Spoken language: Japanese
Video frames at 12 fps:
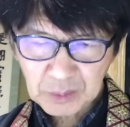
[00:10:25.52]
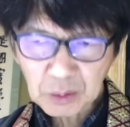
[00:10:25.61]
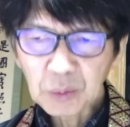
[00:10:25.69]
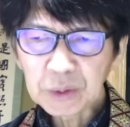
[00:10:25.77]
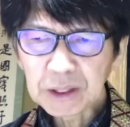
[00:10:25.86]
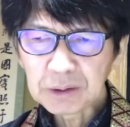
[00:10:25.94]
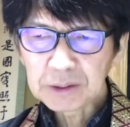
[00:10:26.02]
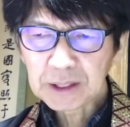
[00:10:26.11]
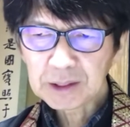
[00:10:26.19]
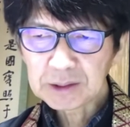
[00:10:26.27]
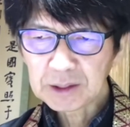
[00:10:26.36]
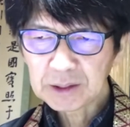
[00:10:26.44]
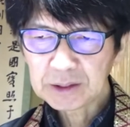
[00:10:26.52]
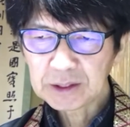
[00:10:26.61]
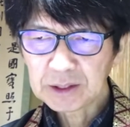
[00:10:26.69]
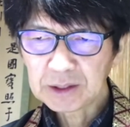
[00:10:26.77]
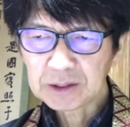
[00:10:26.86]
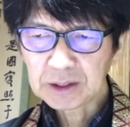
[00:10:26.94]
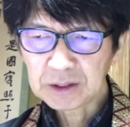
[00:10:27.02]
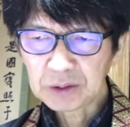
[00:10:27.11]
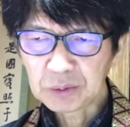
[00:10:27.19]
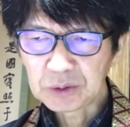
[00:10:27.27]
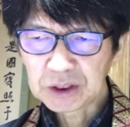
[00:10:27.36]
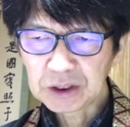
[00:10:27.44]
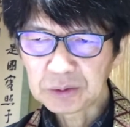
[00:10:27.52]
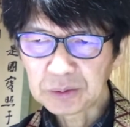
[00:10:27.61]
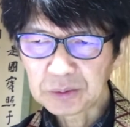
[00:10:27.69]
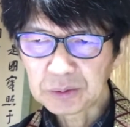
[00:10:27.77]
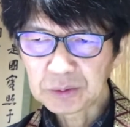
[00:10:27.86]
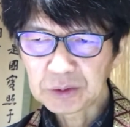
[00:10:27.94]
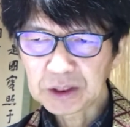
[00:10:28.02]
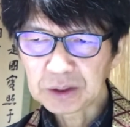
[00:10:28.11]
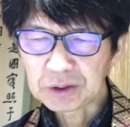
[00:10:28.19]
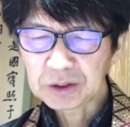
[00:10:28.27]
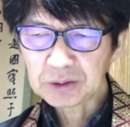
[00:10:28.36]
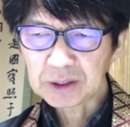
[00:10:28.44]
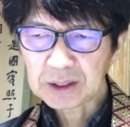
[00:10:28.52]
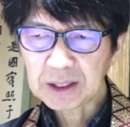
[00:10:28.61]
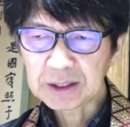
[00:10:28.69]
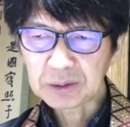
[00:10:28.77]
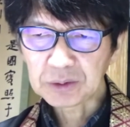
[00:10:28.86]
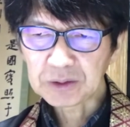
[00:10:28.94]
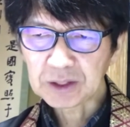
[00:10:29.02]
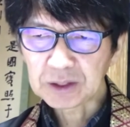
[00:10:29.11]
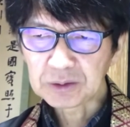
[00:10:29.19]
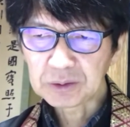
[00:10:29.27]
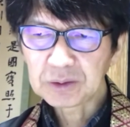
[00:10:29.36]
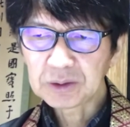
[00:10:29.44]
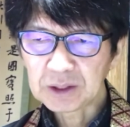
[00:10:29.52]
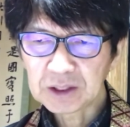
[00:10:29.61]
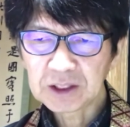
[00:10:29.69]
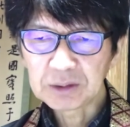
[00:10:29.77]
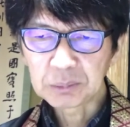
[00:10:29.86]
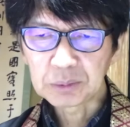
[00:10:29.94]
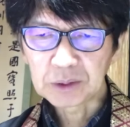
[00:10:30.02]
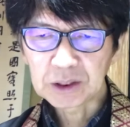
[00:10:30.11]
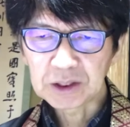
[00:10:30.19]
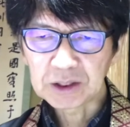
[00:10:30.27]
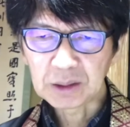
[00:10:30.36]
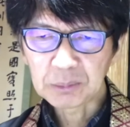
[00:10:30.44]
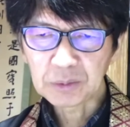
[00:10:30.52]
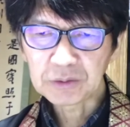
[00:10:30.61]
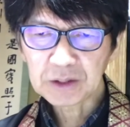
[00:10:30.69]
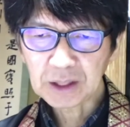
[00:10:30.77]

ホテルで働いてはった日本人の労働者の人が解雇されるっていうような新聞記事がもう